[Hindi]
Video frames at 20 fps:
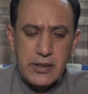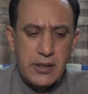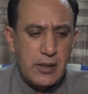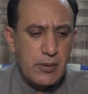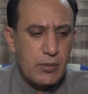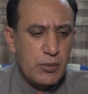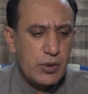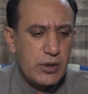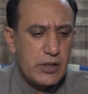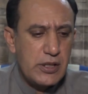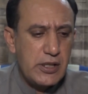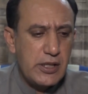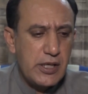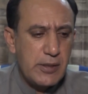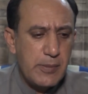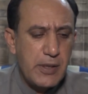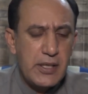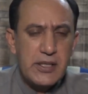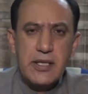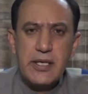या उनकी
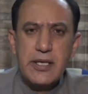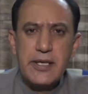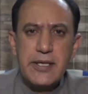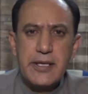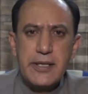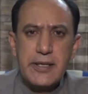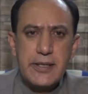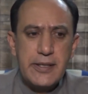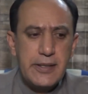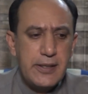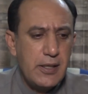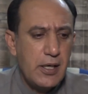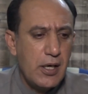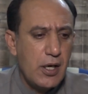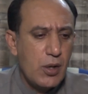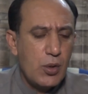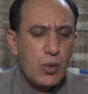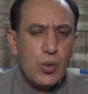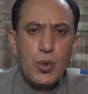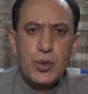हिमात लेने की
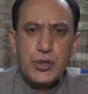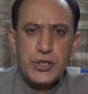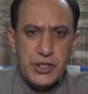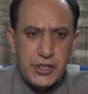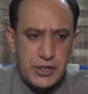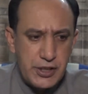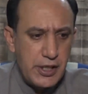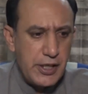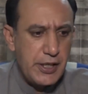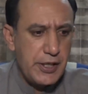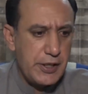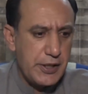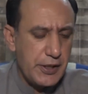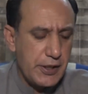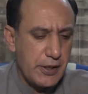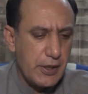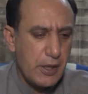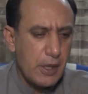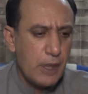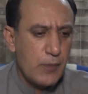कोशिश नहीं
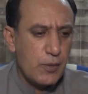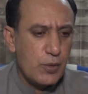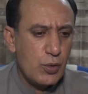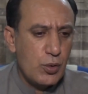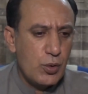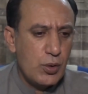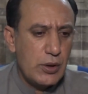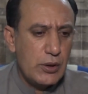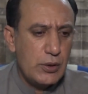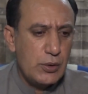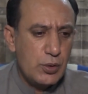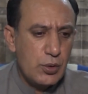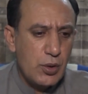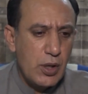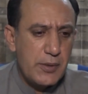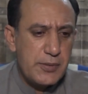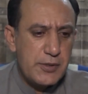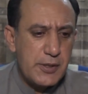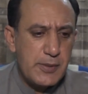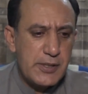की तो यूँ
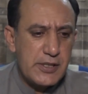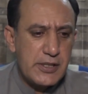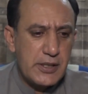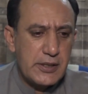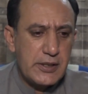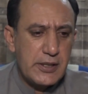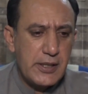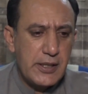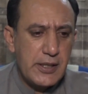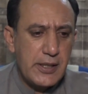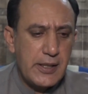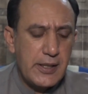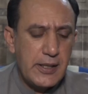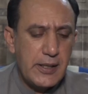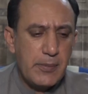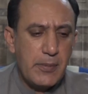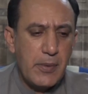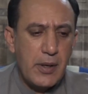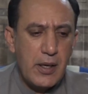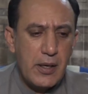आप समझ सकते हैं
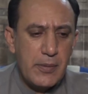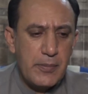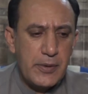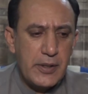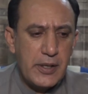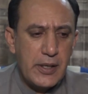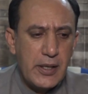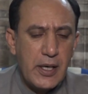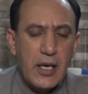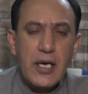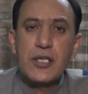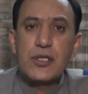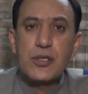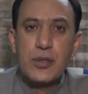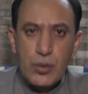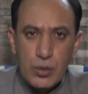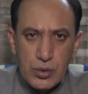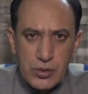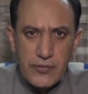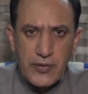कि बाप ने अज
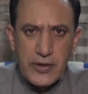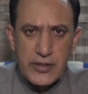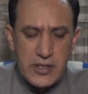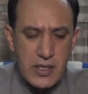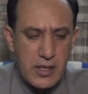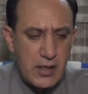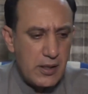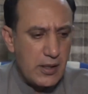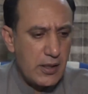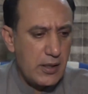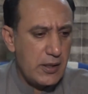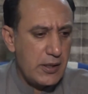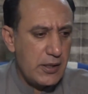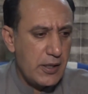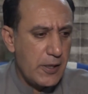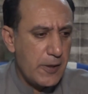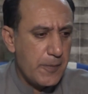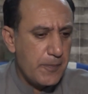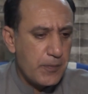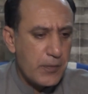खुद फैसला कर
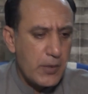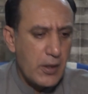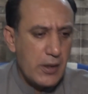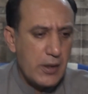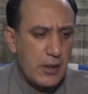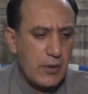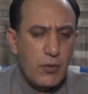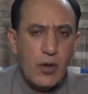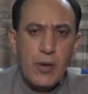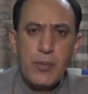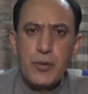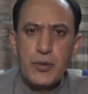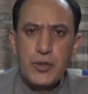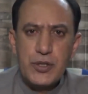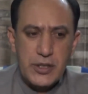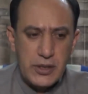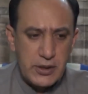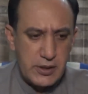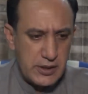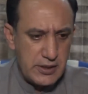लिया कि वो
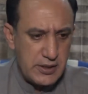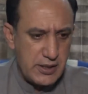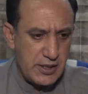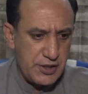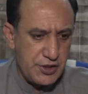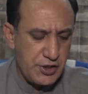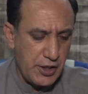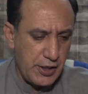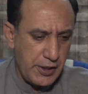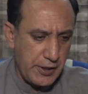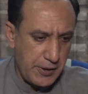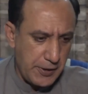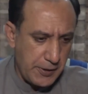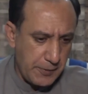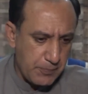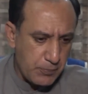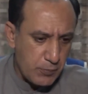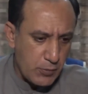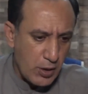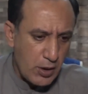अपोजिशन के साथ जाएंगे
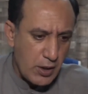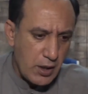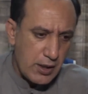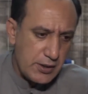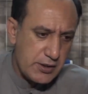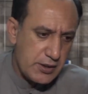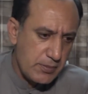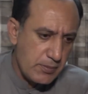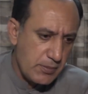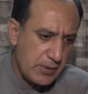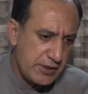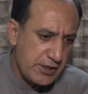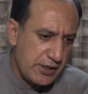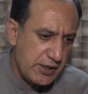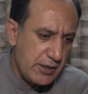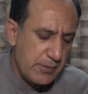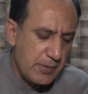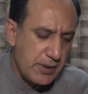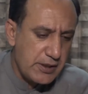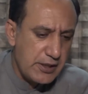अच्छा मज़े
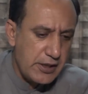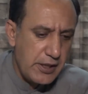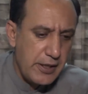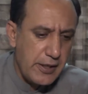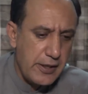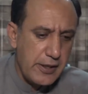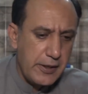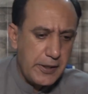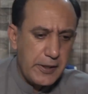की बात यह है